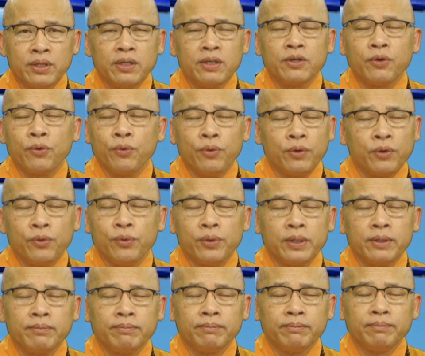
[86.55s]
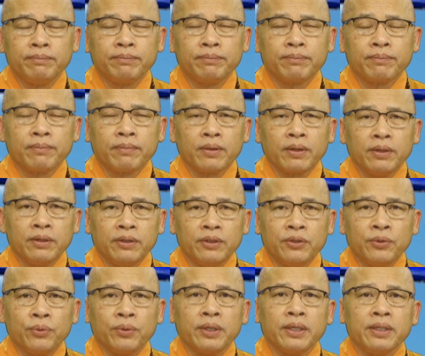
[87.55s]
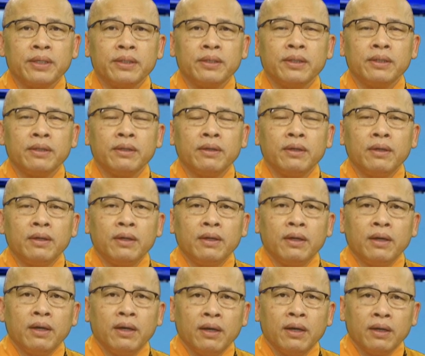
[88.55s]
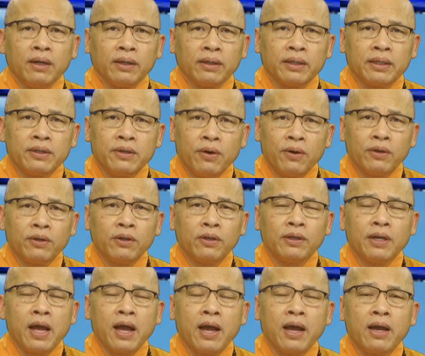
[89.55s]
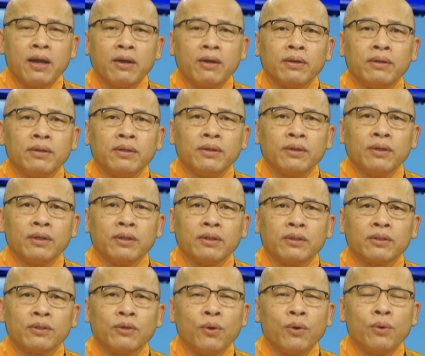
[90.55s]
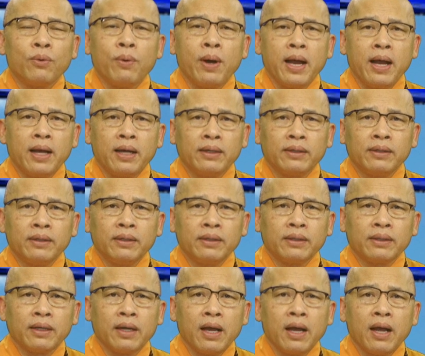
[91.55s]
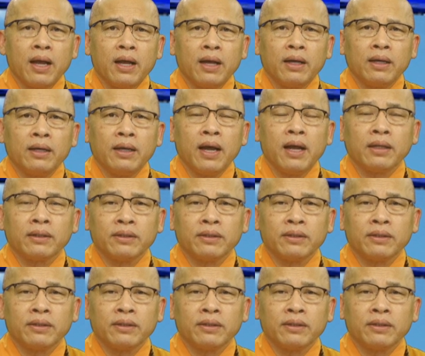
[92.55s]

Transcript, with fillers: nhiều khi à, cái đó nó đã à, trôi qua cả hàng thế kỷ hay cả là